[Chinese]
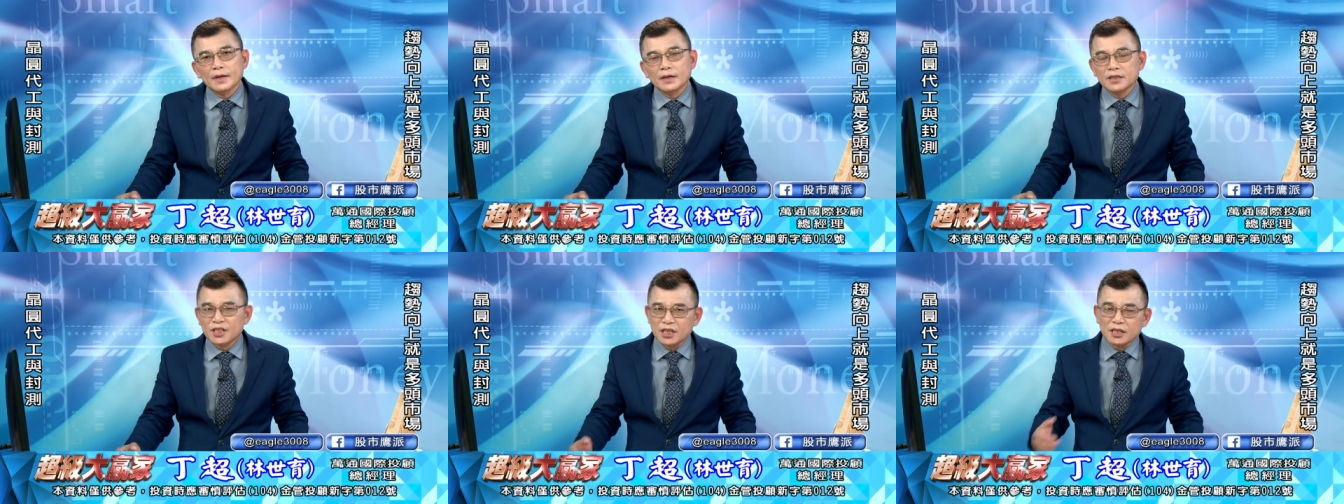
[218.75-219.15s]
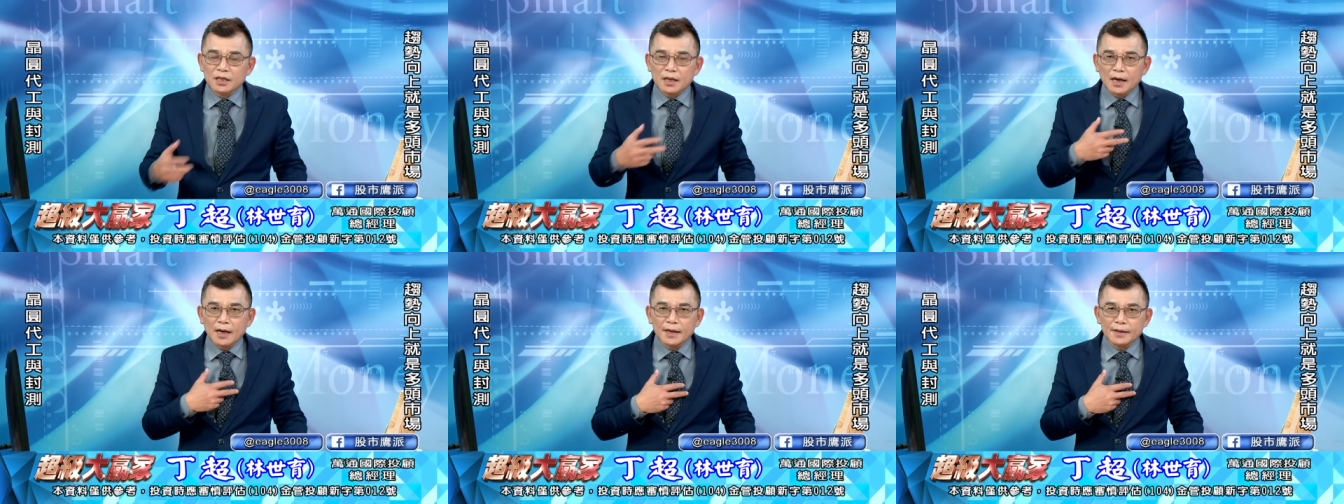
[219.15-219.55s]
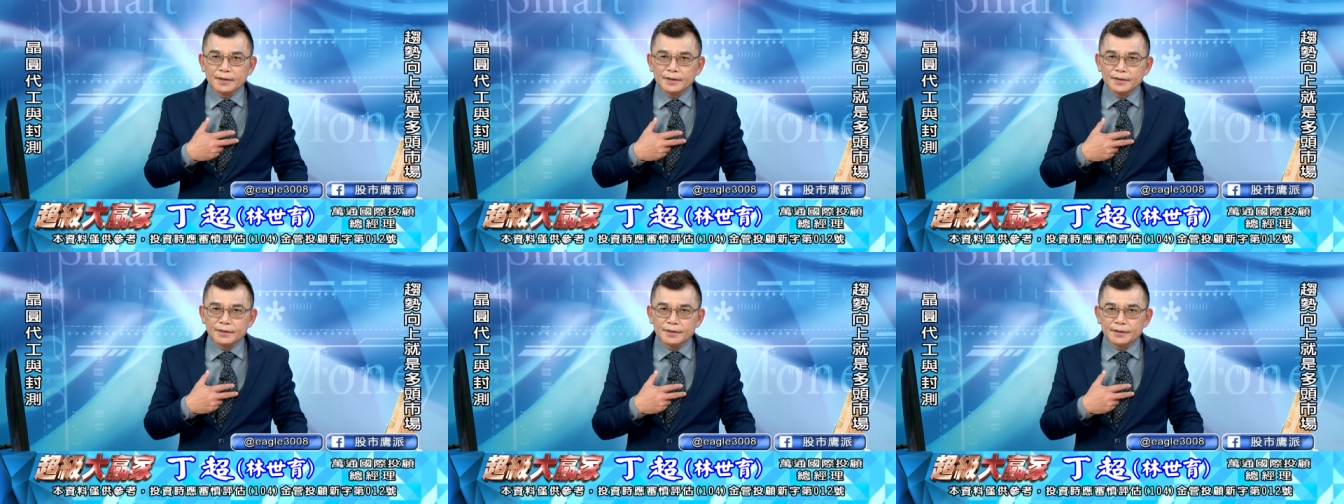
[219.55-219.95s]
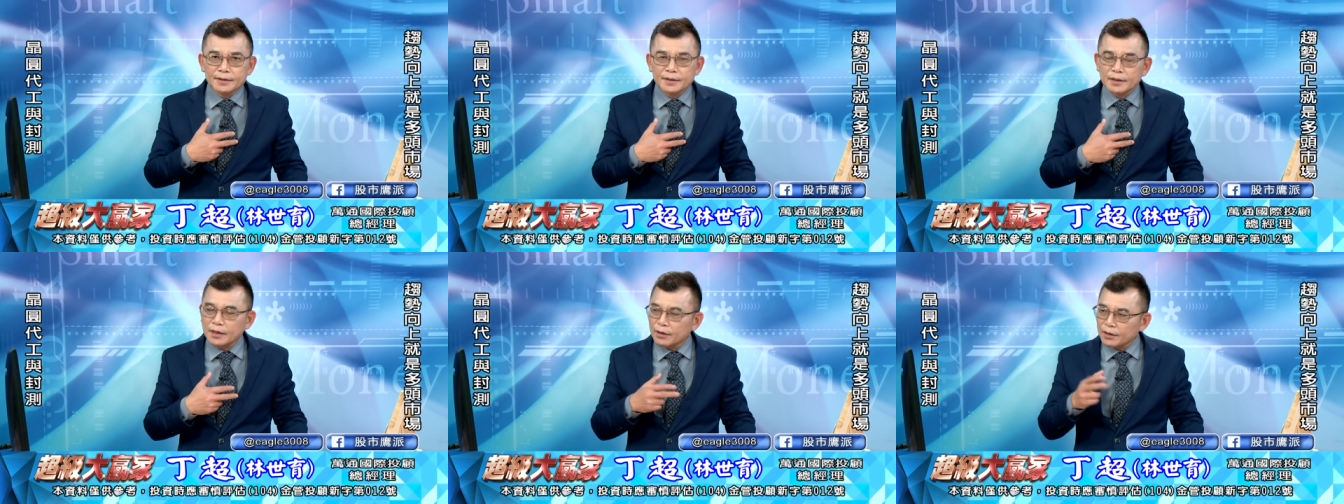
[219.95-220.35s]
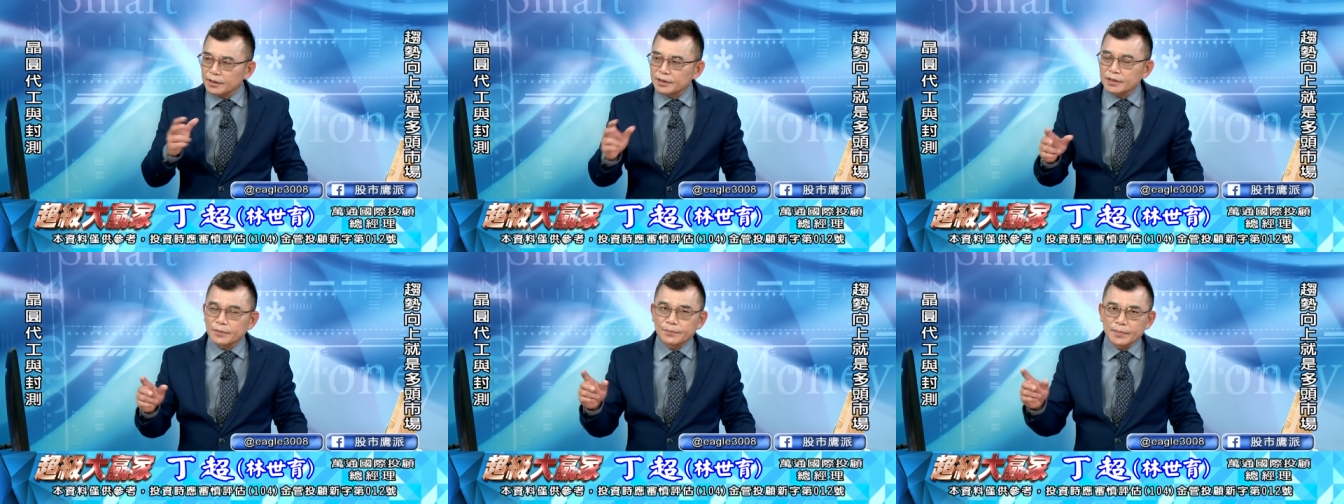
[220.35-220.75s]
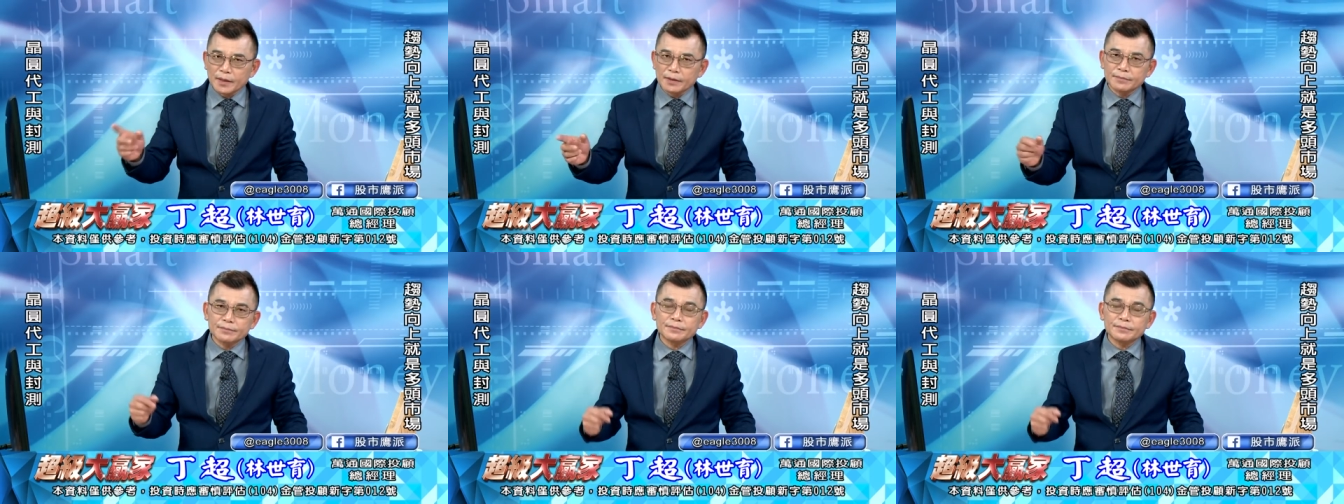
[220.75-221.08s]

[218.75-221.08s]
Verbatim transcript: 心态要跟着变。